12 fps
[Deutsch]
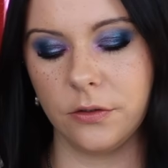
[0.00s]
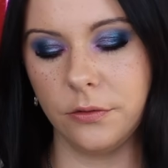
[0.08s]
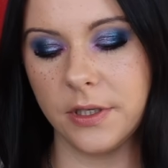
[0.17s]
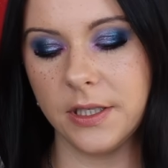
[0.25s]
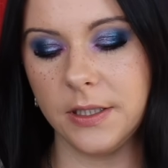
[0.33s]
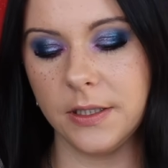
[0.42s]

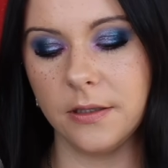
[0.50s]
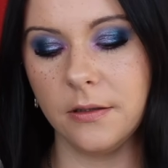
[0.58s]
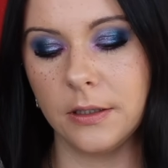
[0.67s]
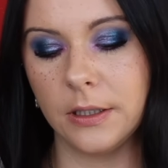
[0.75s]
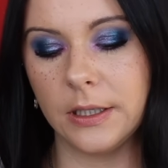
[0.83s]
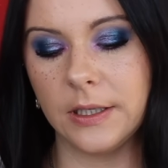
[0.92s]
Türchen
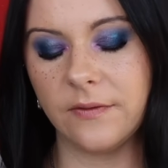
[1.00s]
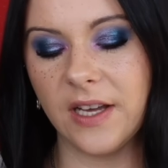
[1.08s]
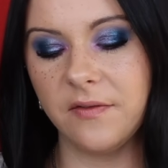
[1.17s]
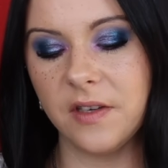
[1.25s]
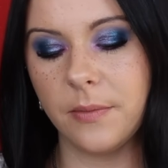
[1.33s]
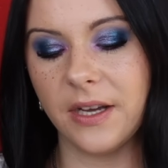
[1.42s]

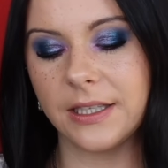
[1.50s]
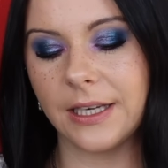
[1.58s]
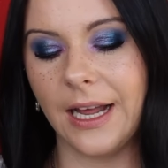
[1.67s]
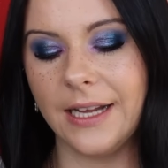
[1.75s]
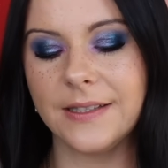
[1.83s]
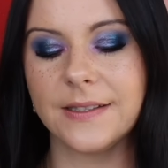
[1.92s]
wären wir bei
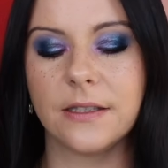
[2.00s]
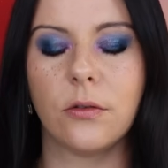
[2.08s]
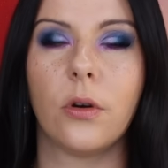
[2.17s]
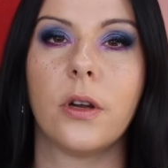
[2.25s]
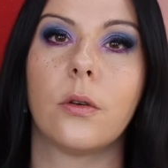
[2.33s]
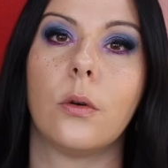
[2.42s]
13,06
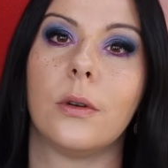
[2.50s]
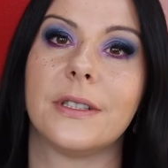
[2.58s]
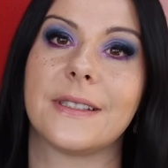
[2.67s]
Euro.